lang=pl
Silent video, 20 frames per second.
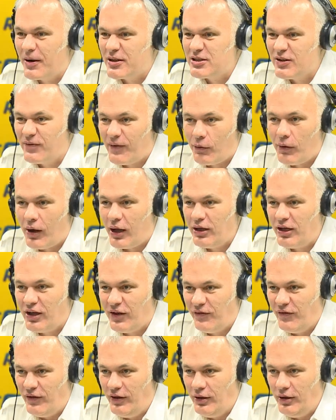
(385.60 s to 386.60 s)
pracowało ani
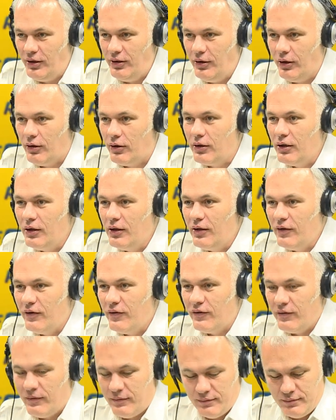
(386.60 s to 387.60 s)
chwili, no? No ale,
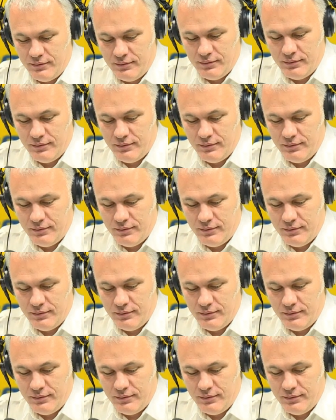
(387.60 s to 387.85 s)
pra, ale